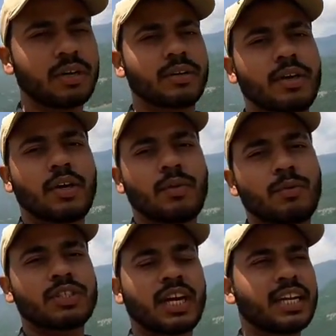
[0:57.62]
हो ना
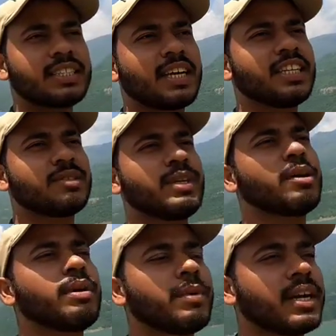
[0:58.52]
वो सारे के सारे इसमें
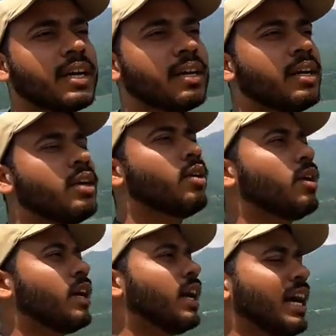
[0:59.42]
दबे पड़े हैं
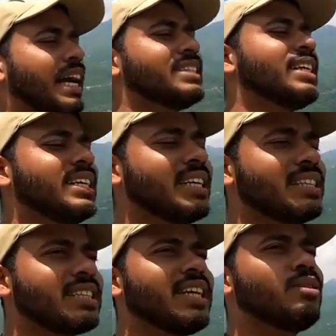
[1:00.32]
ऐसा नहीं है
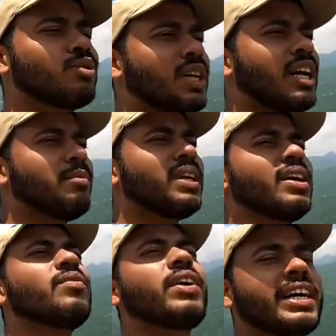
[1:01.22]
इसके नुकसान भी
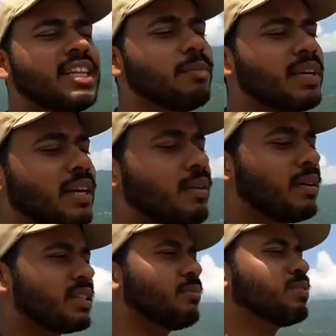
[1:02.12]
हैं फ़ायदे भी हैं
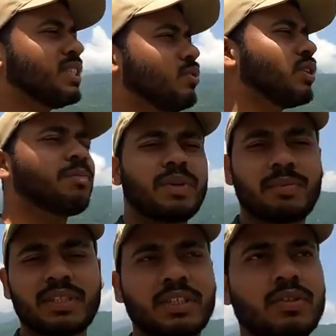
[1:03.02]
सब चीज़ों की अपनी अपनी